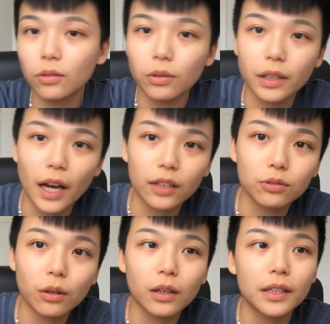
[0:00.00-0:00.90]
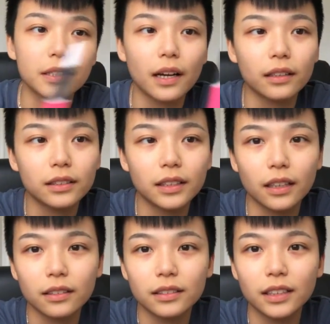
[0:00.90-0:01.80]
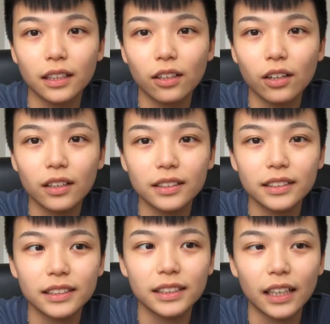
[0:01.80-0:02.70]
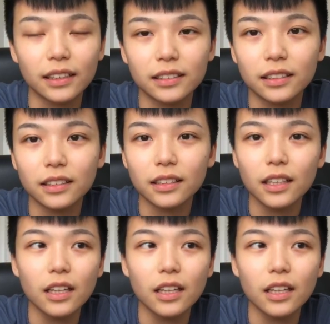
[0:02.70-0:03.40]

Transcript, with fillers: 我的牙刷可以这样这样这样夹在这里。